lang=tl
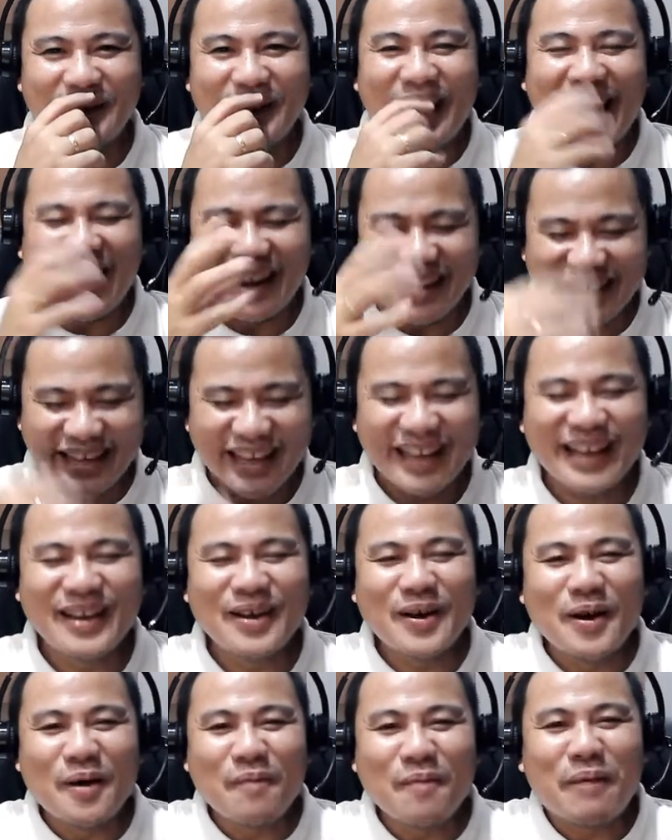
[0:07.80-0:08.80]
Halika,
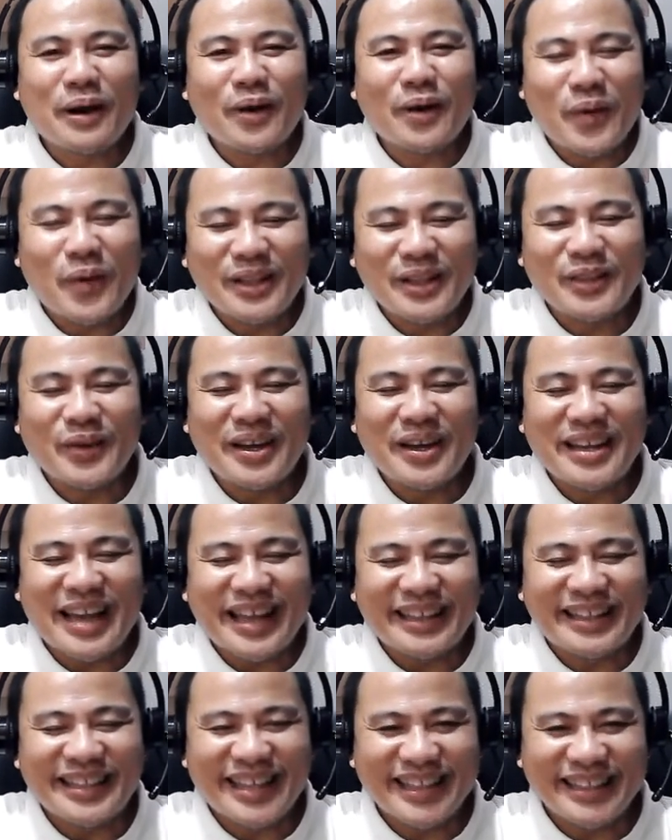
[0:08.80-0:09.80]
pagkwentuhan
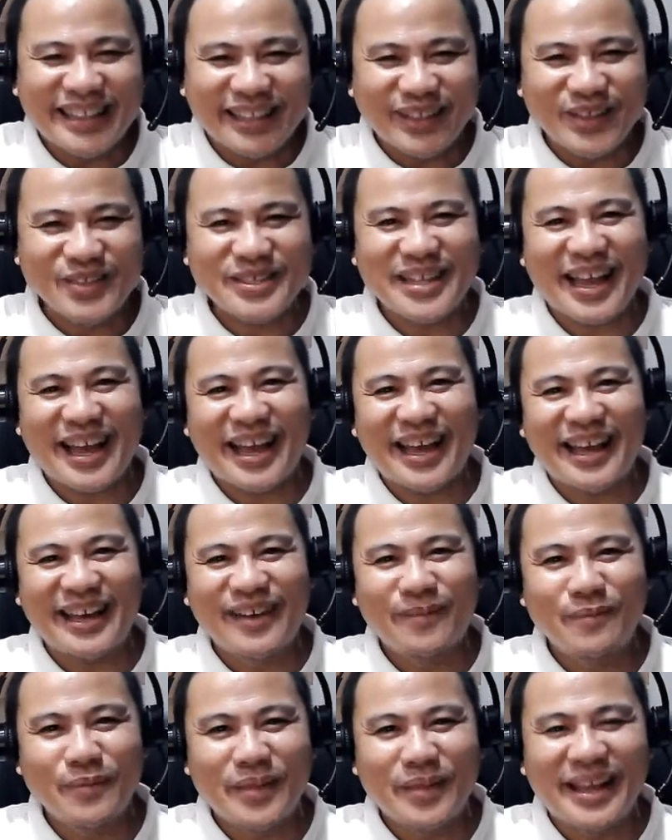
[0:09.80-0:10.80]
natin yan dito sa
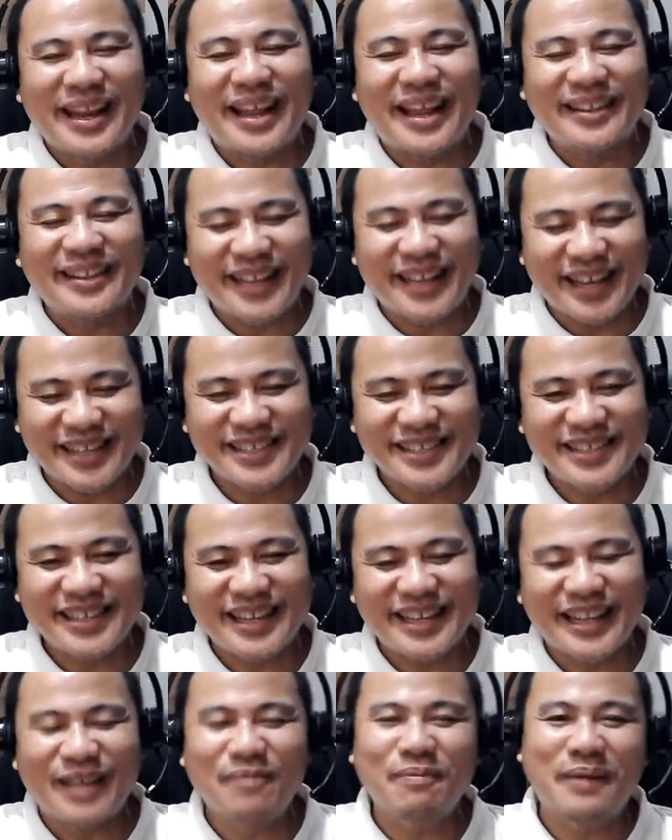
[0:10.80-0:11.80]

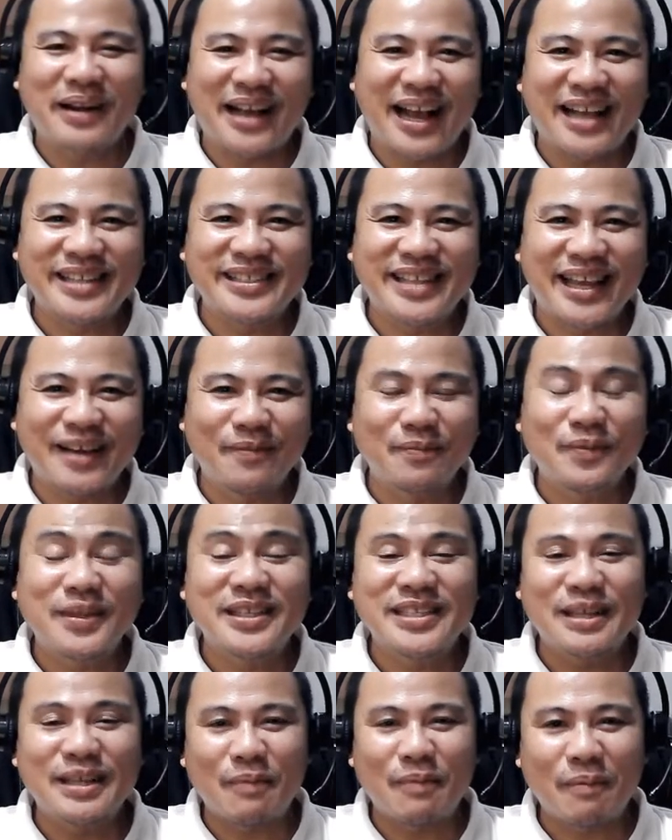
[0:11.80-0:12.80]
Landas ng Pag-asa.
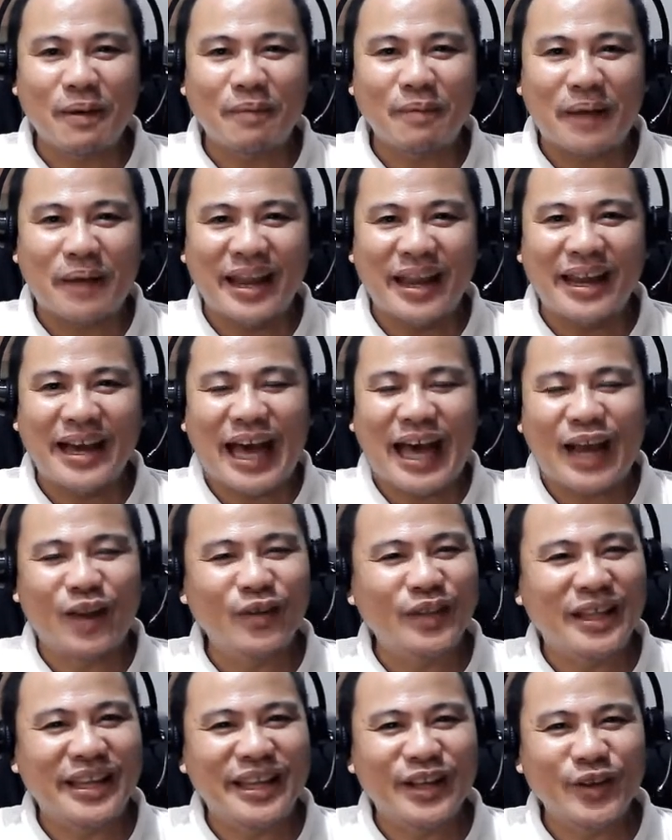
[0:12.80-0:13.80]
Isang mapagpalang araw
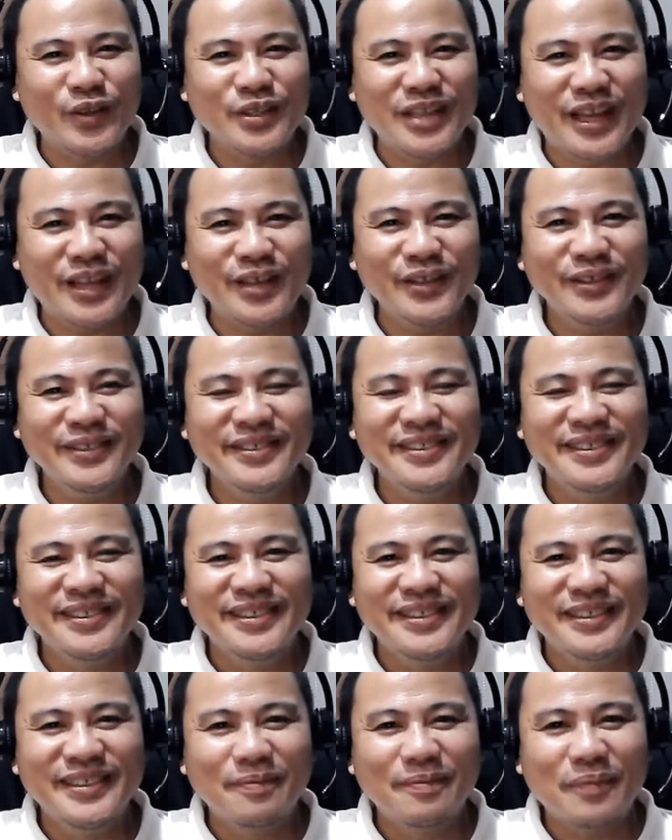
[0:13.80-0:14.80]
na linggo sa iyo.
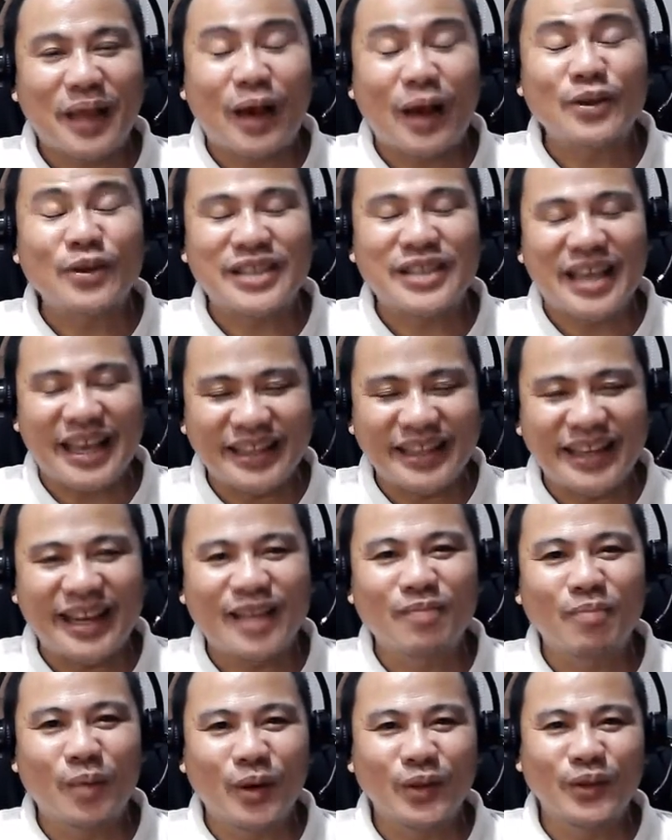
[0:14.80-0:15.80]
Ako si
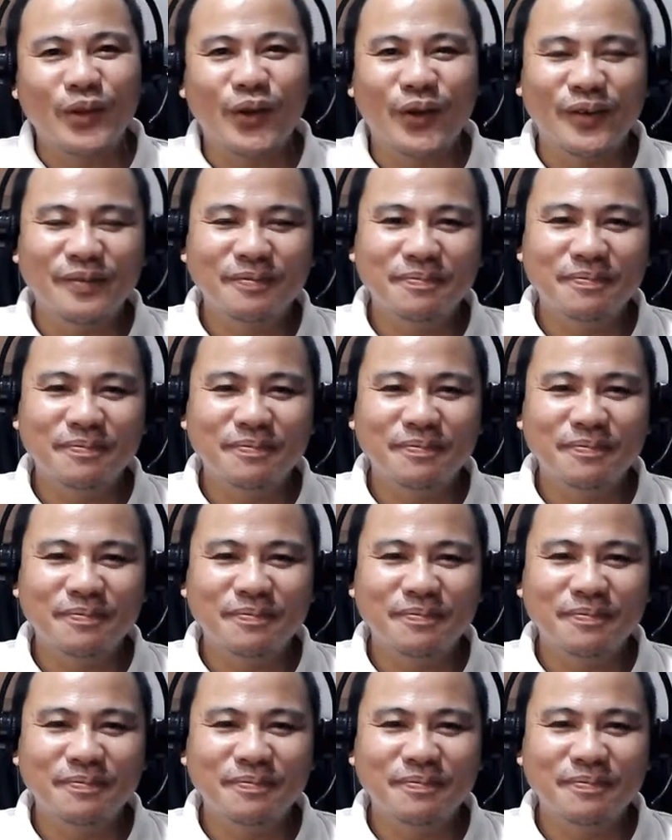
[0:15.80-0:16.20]
Adrian Bondok.